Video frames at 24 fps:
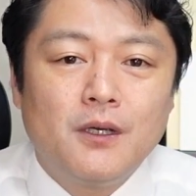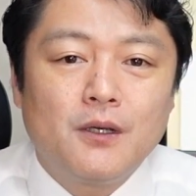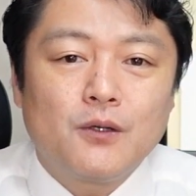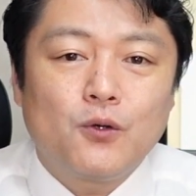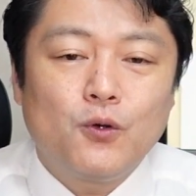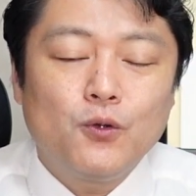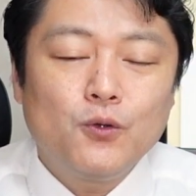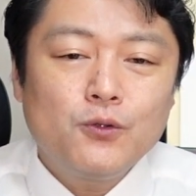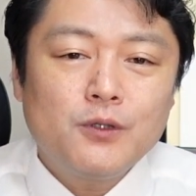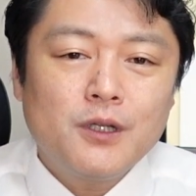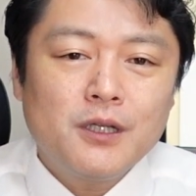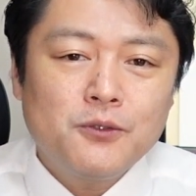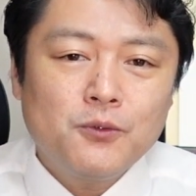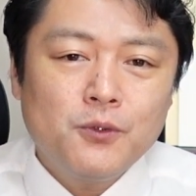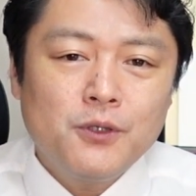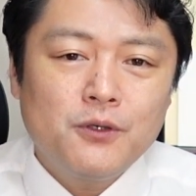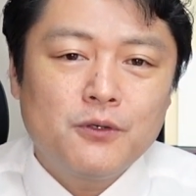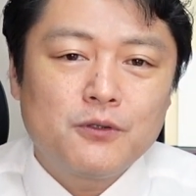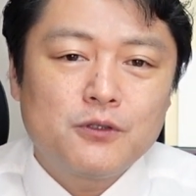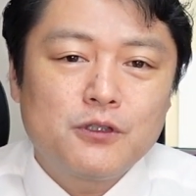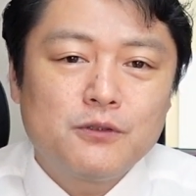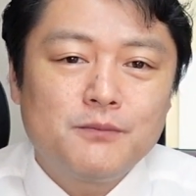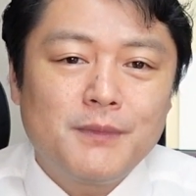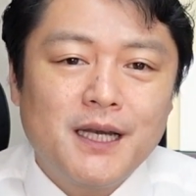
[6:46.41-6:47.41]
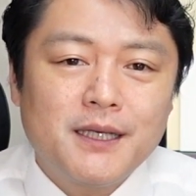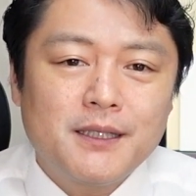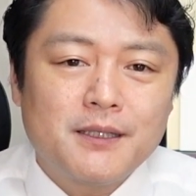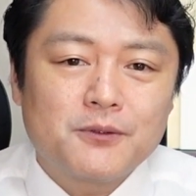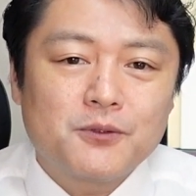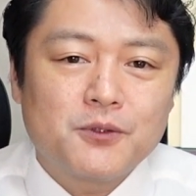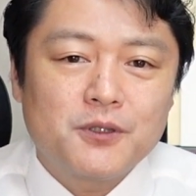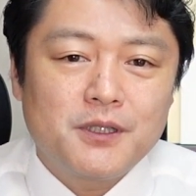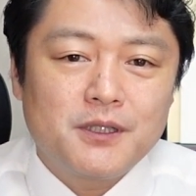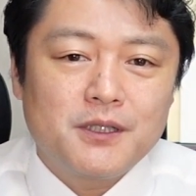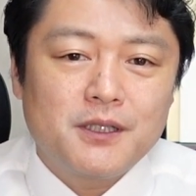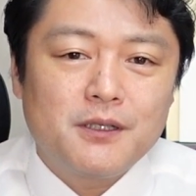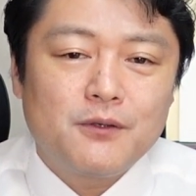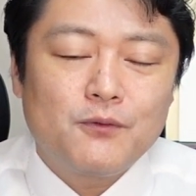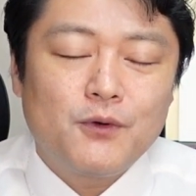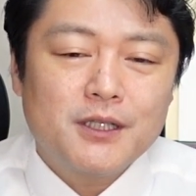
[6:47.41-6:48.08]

この例えを踏まえた時に、